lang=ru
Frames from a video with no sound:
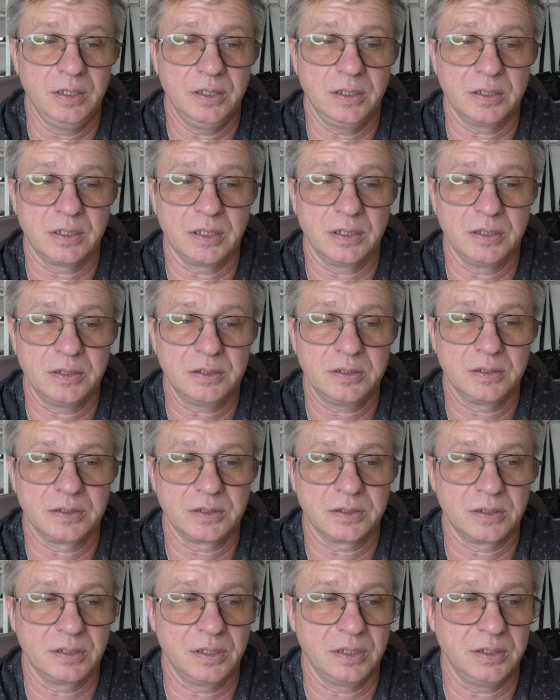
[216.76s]
И, конечно
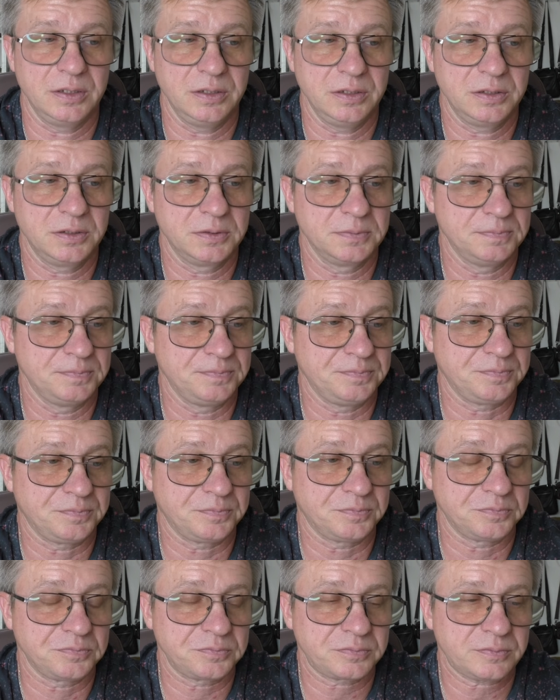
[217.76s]
же, для них
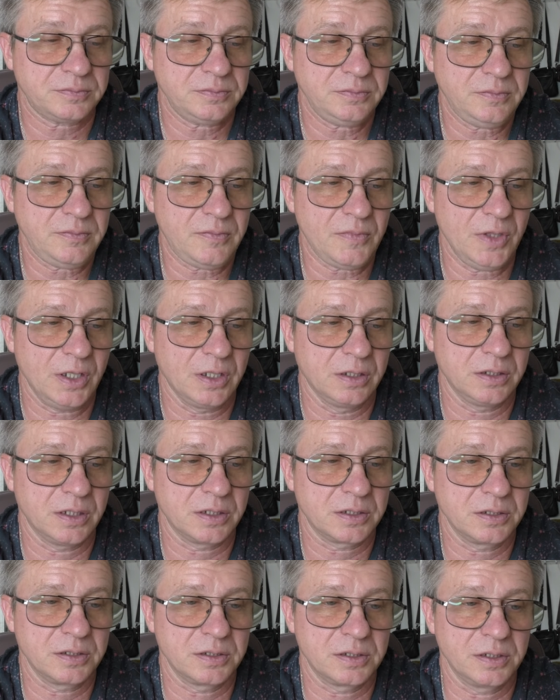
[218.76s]

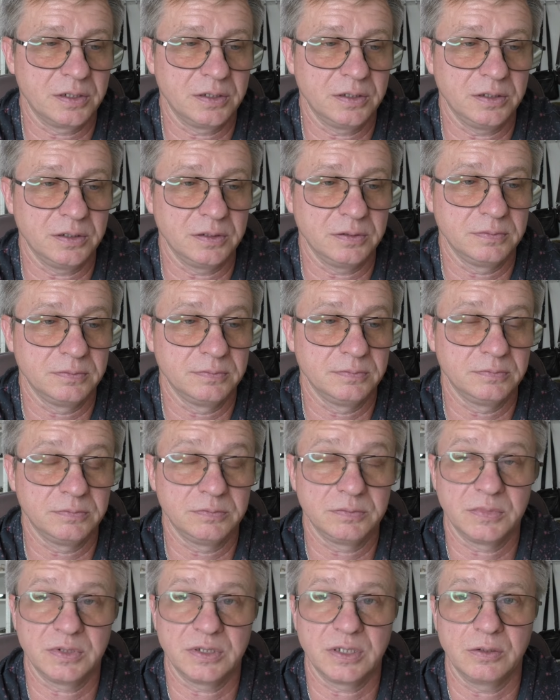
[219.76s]
наши цены
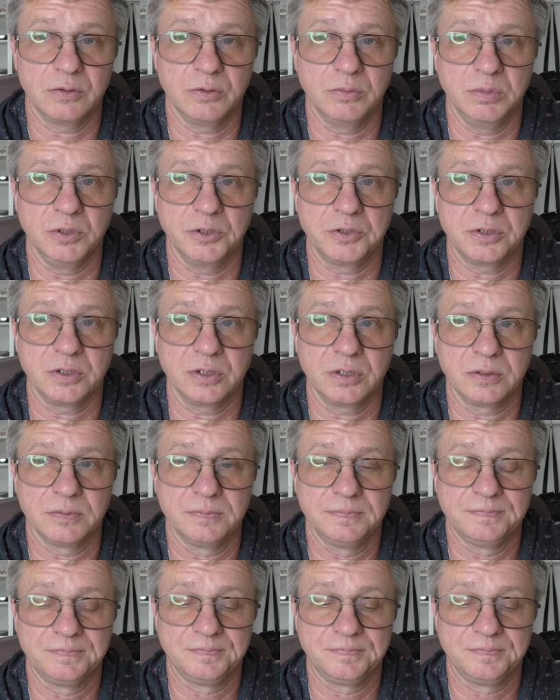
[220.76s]
заоблачные.